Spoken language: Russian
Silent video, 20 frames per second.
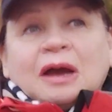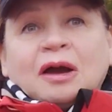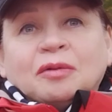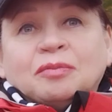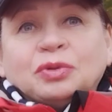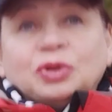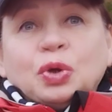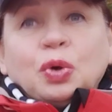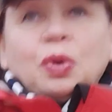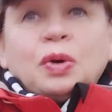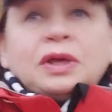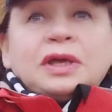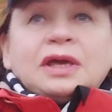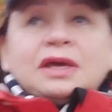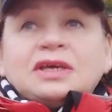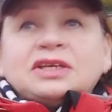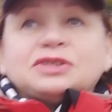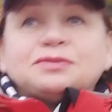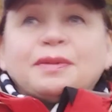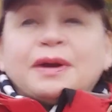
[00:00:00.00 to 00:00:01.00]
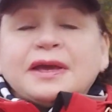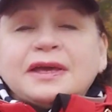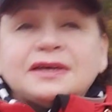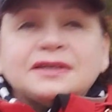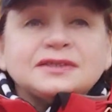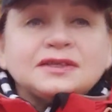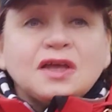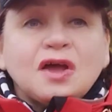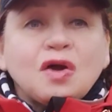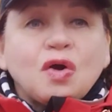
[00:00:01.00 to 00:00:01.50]
Многие из
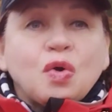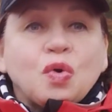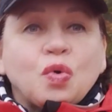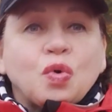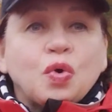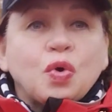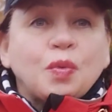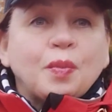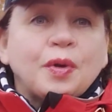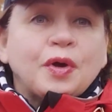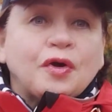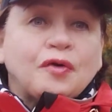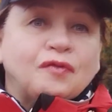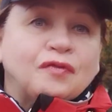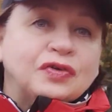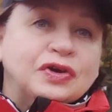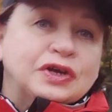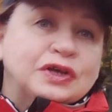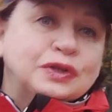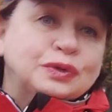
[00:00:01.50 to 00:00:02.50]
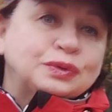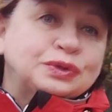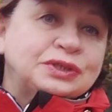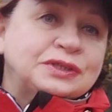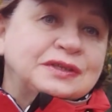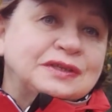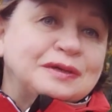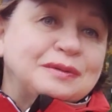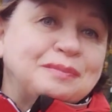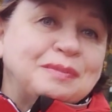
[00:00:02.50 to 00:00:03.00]
моих знакомых
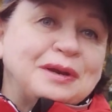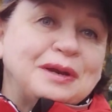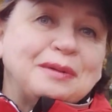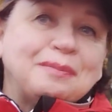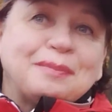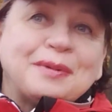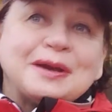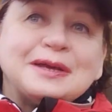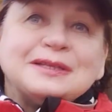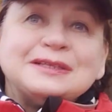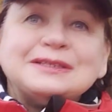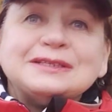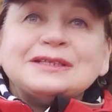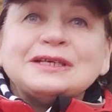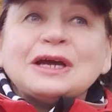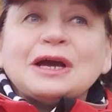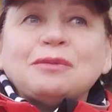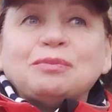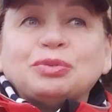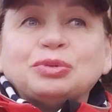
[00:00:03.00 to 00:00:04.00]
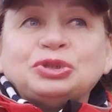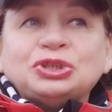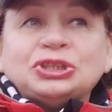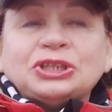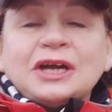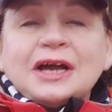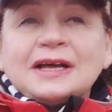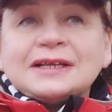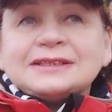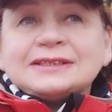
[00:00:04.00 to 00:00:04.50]
вынуждены были пойти
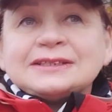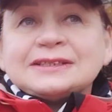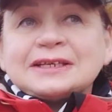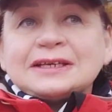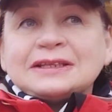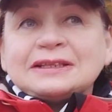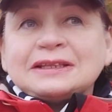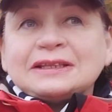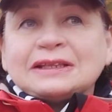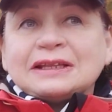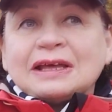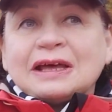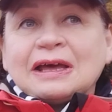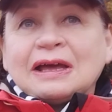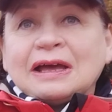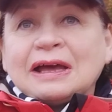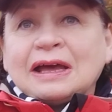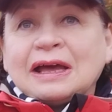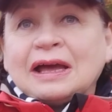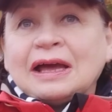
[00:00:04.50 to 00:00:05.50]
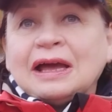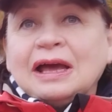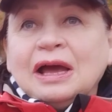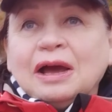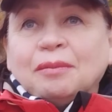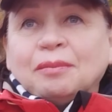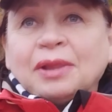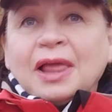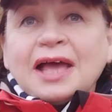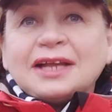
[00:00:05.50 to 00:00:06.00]
обучаться на
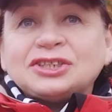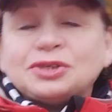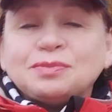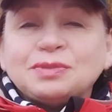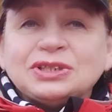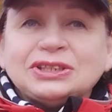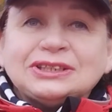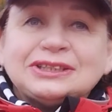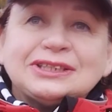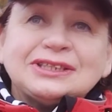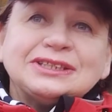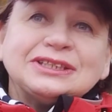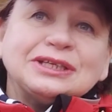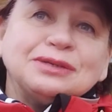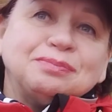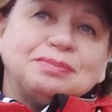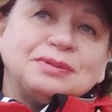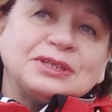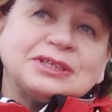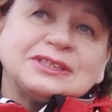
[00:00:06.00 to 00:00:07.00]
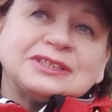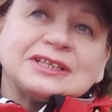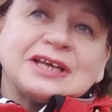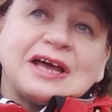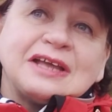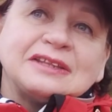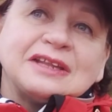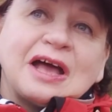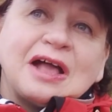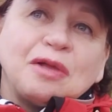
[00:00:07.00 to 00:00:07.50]
младший медицинский
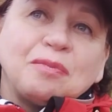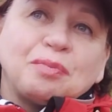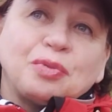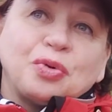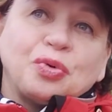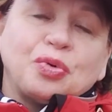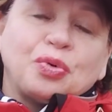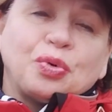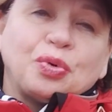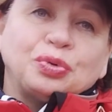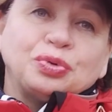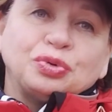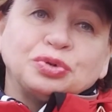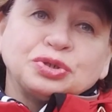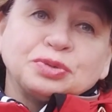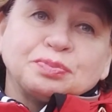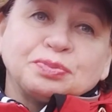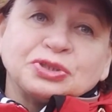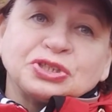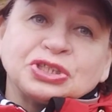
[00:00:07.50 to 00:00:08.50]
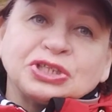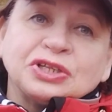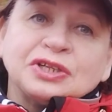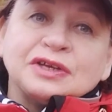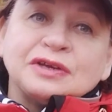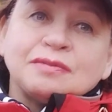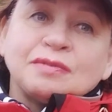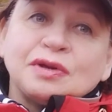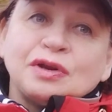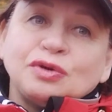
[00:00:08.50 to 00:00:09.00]
персонал по уходу за
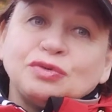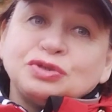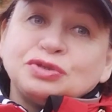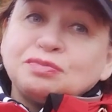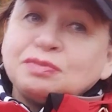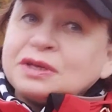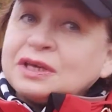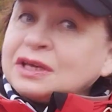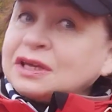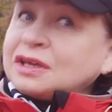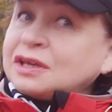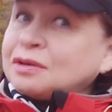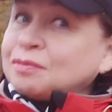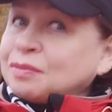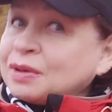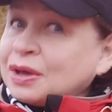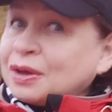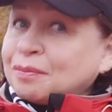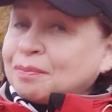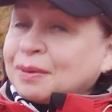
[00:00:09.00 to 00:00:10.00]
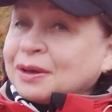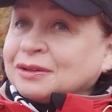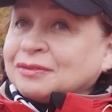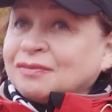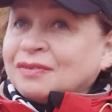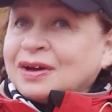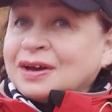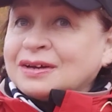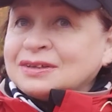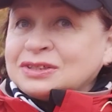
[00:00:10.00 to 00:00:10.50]
пожилыми людьми, имея по
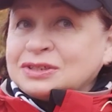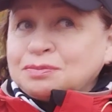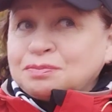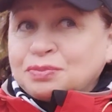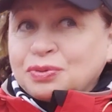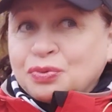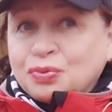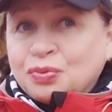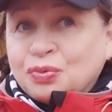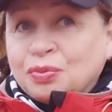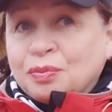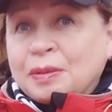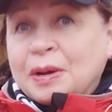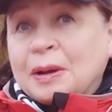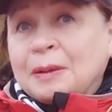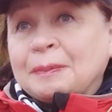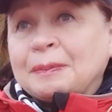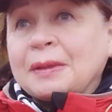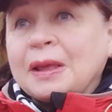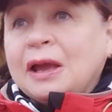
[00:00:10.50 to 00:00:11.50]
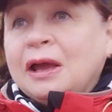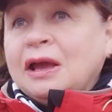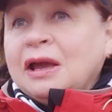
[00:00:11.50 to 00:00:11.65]
два диплома.